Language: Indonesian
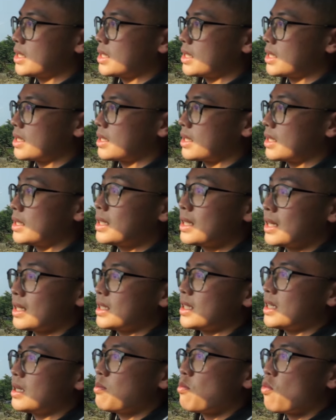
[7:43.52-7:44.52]
kenceng
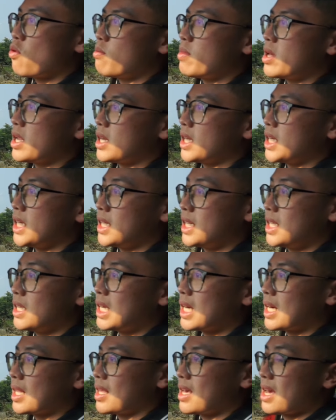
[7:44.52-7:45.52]
sih mobil ini
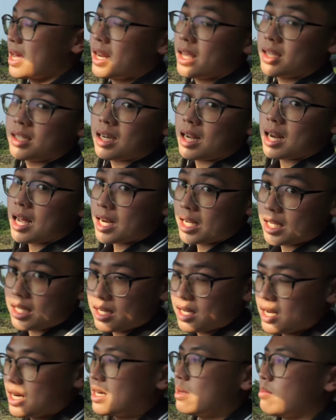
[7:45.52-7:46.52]
ketika diajak lari
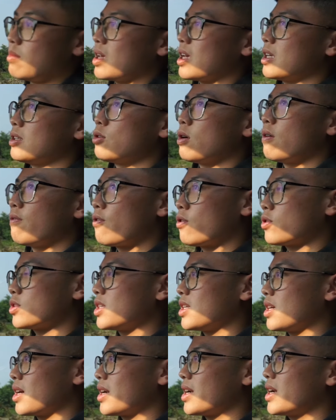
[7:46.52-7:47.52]
dan demikian juga Foxy
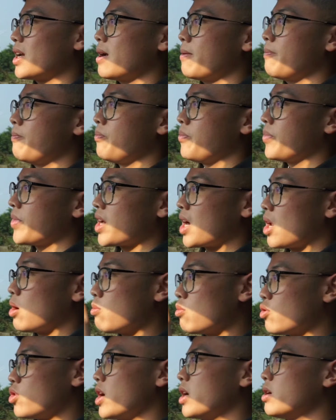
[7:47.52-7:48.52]
karena kalau mau
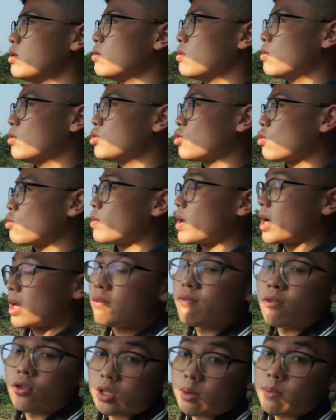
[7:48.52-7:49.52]
diadu gue cukup yakin
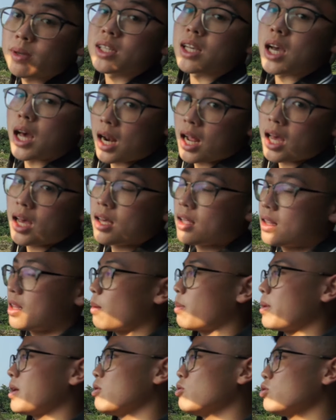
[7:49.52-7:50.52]
Foxy pasti kalah
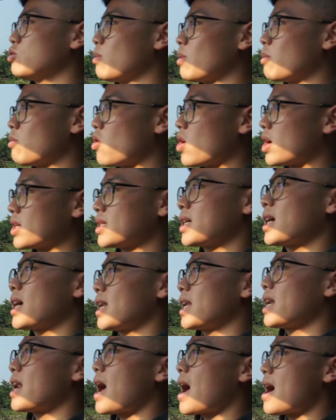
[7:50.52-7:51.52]
tapi gue cuma mau ngasih
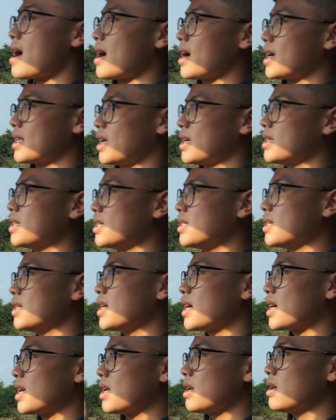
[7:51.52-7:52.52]
kalian angkanya aja jadi
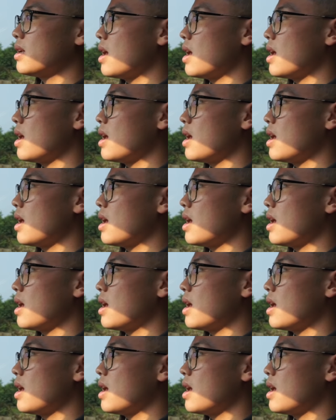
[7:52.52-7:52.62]
kalian